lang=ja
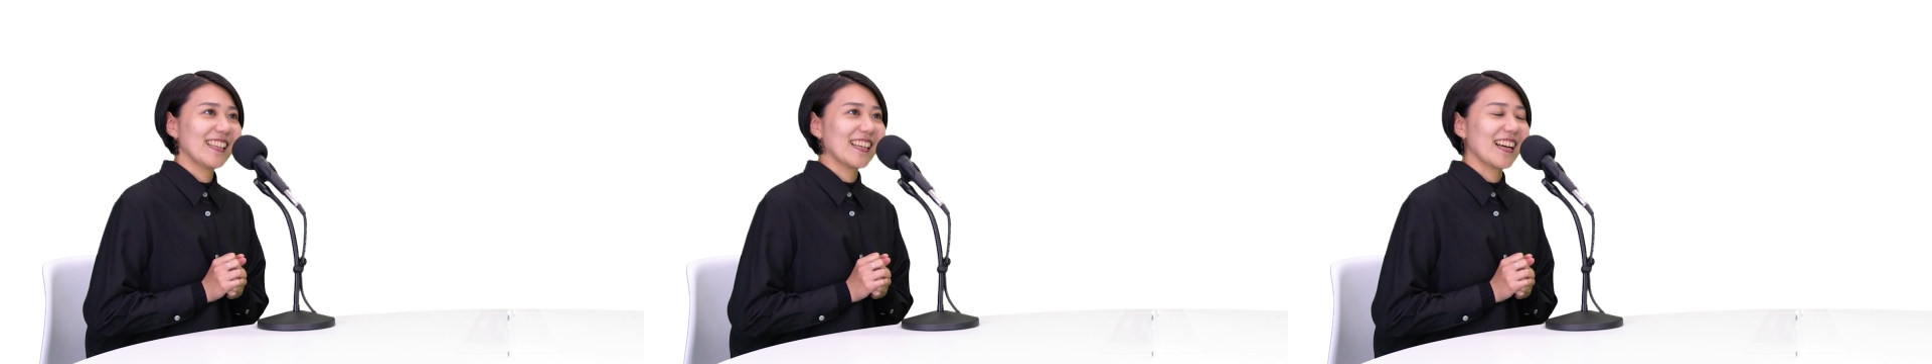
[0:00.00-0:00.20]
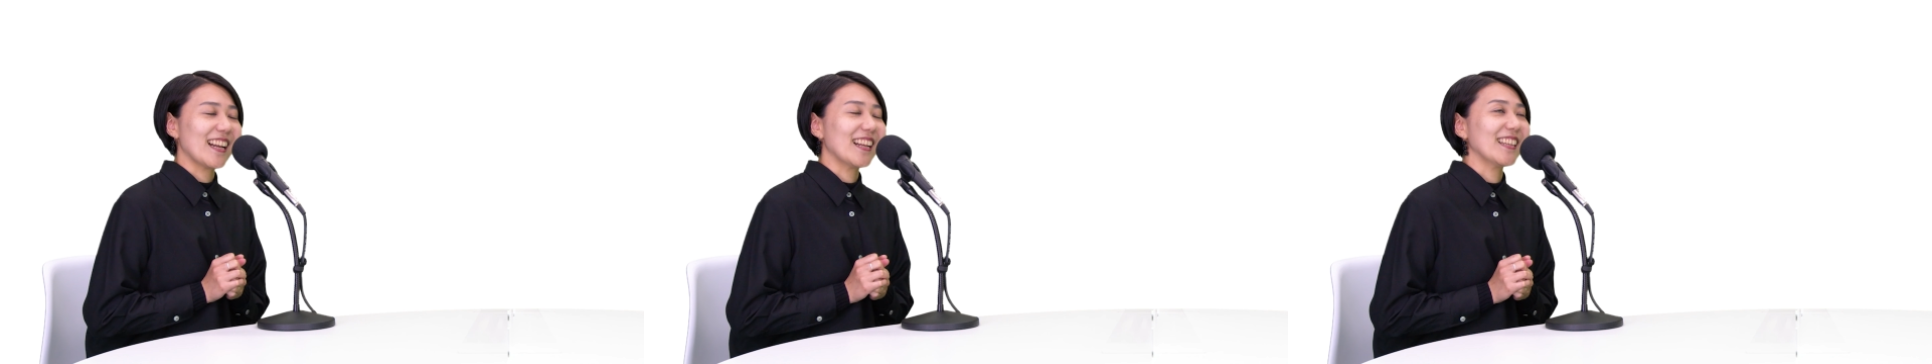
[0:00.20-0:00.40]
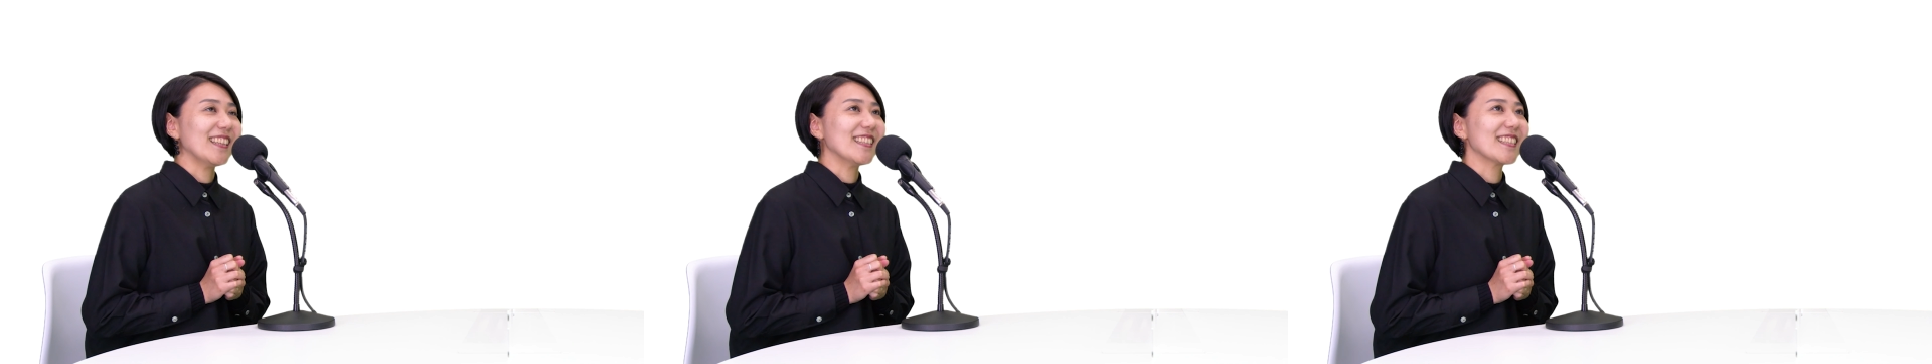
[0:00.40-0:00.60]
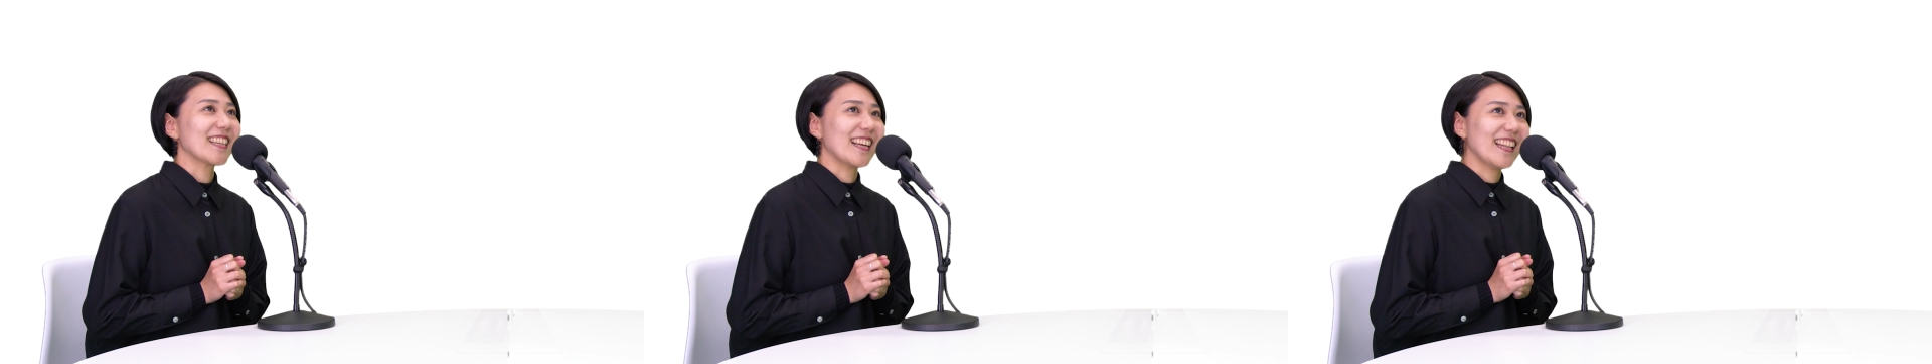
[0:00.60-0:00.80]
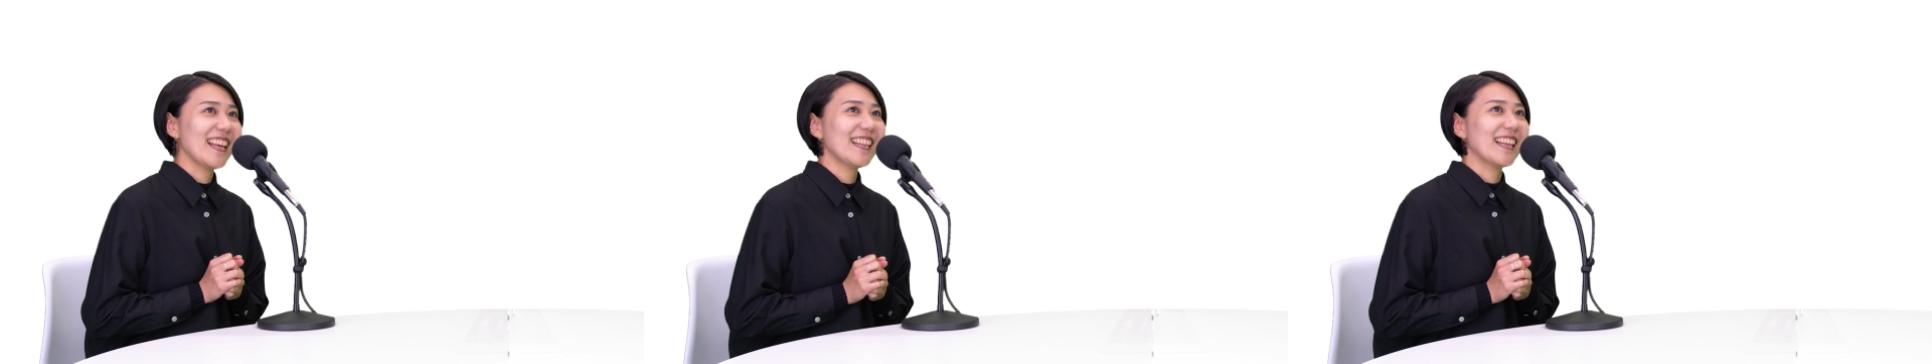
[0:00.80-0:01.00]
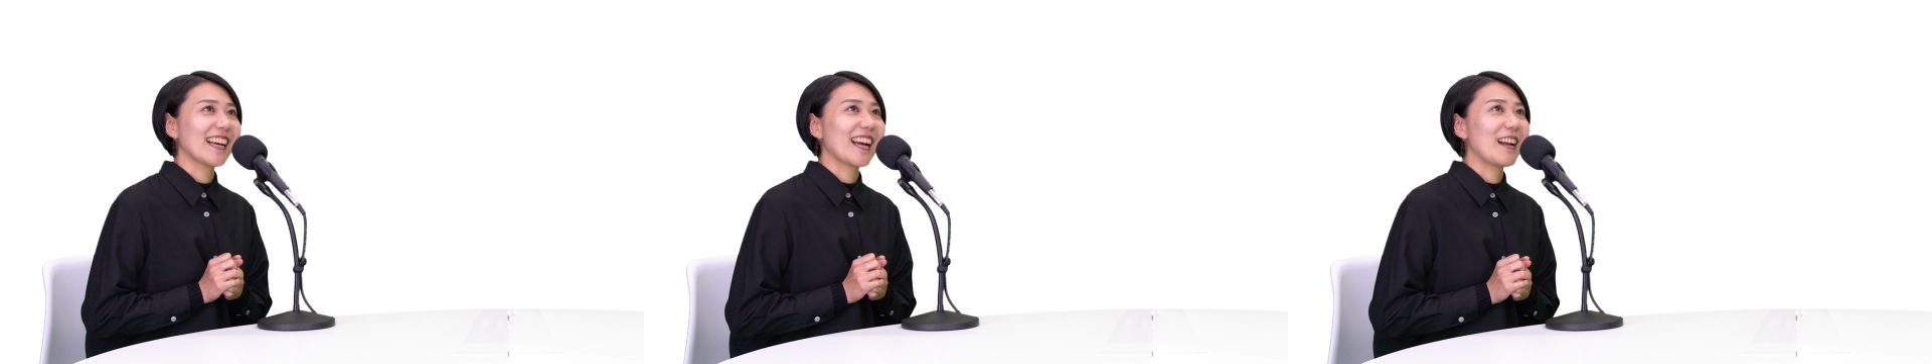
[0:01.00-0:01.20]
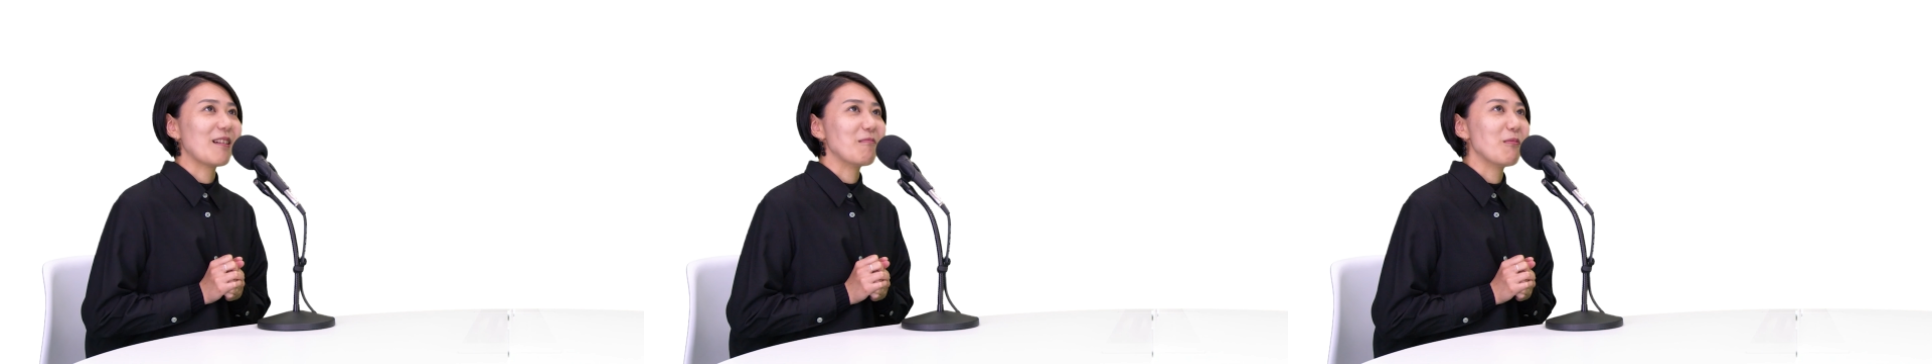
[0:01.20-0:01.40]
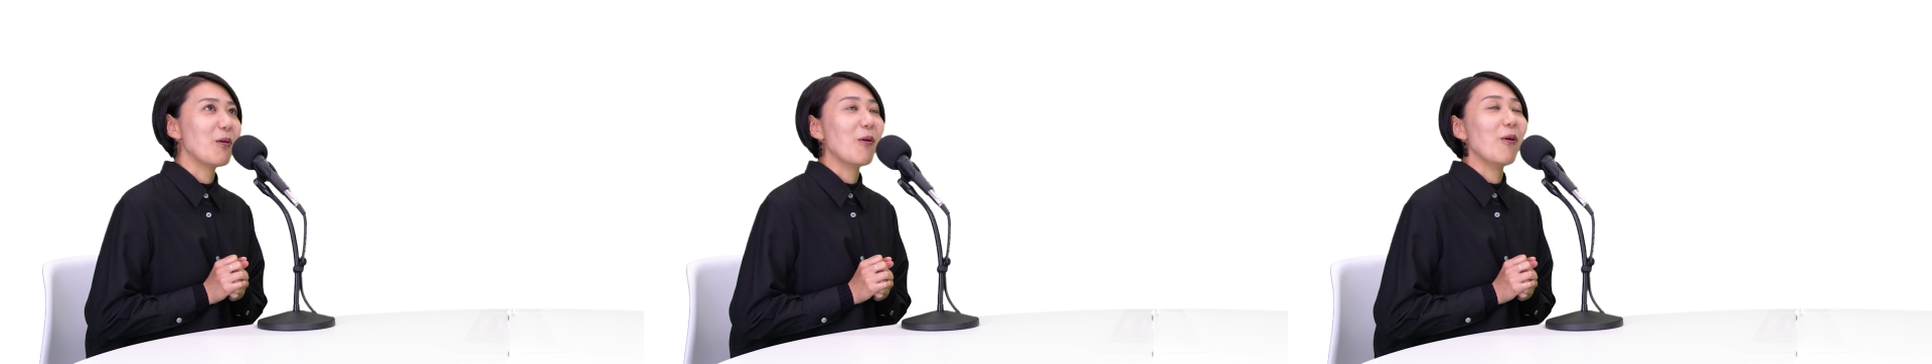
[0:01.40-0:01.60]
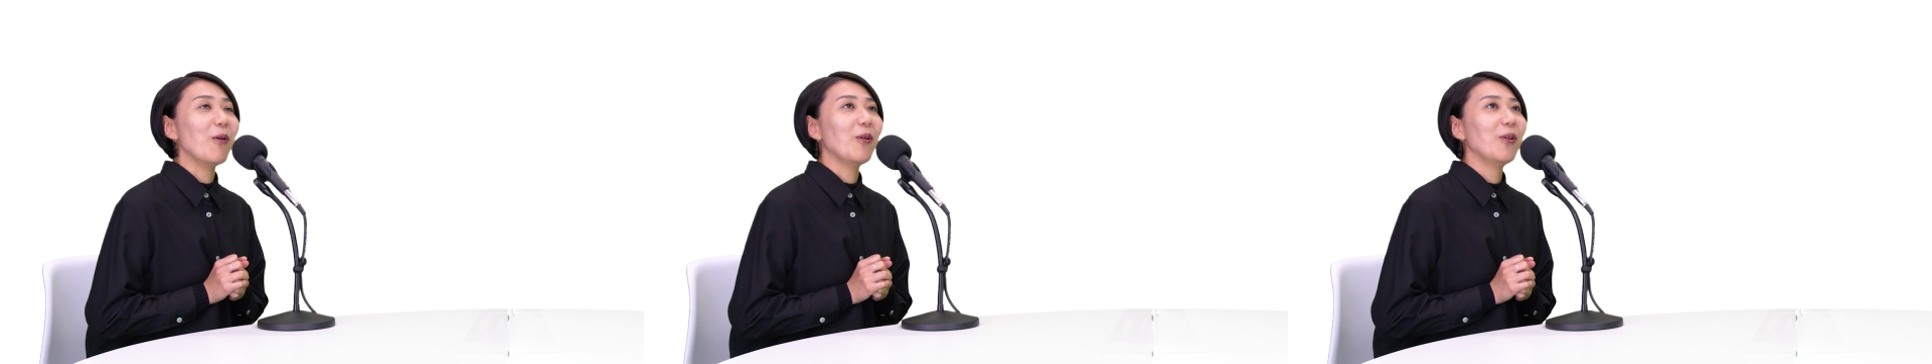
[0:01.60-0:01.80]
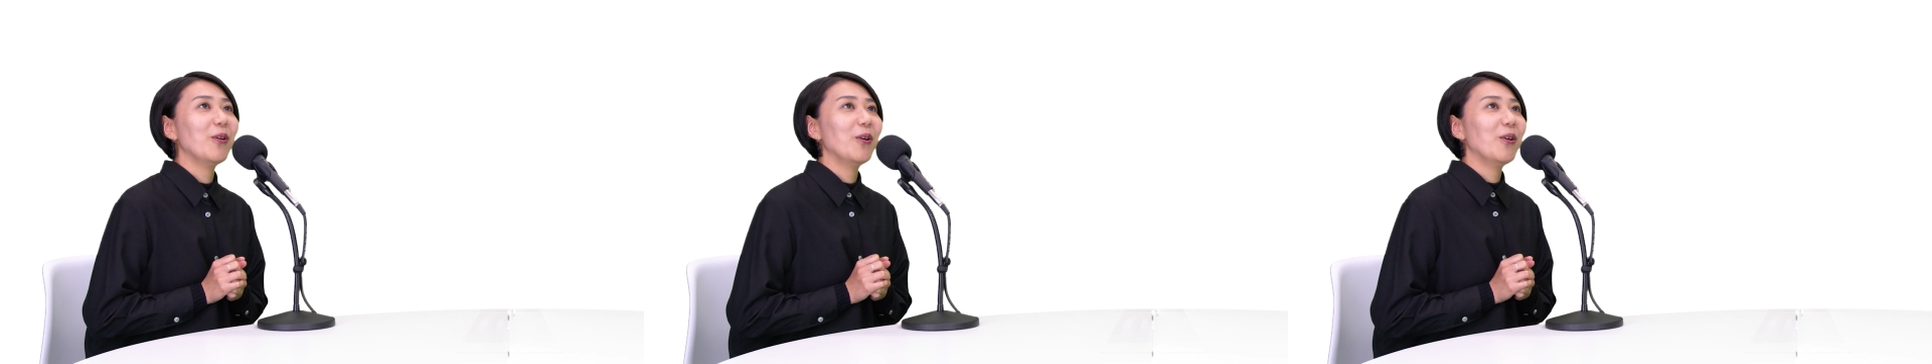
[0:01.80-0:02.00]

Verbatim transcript: からですかねだからもう